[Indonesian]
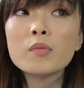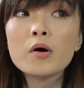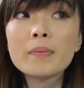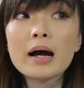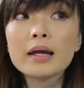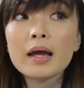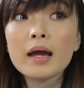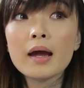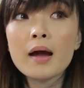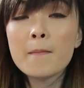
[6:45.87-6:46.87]
mau
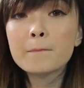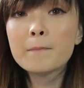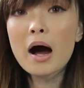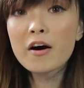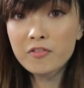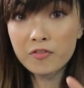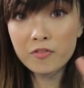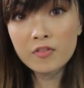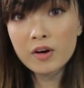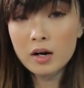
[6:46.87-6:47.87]
pakai puff